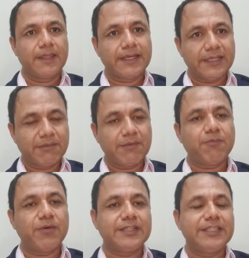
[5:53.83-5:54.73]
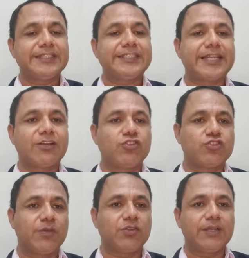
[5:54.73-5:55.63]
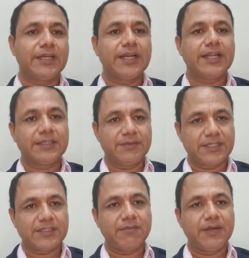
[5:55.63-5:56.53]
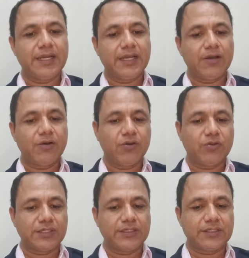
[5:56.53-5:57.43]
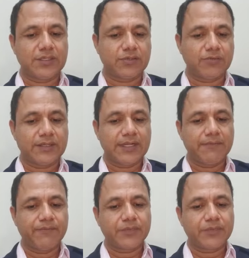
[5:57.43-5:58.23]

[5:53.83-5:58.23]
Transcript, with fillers: que también pueden tener ese reconocimiento legal a través de asamblea o sentencia del tribunal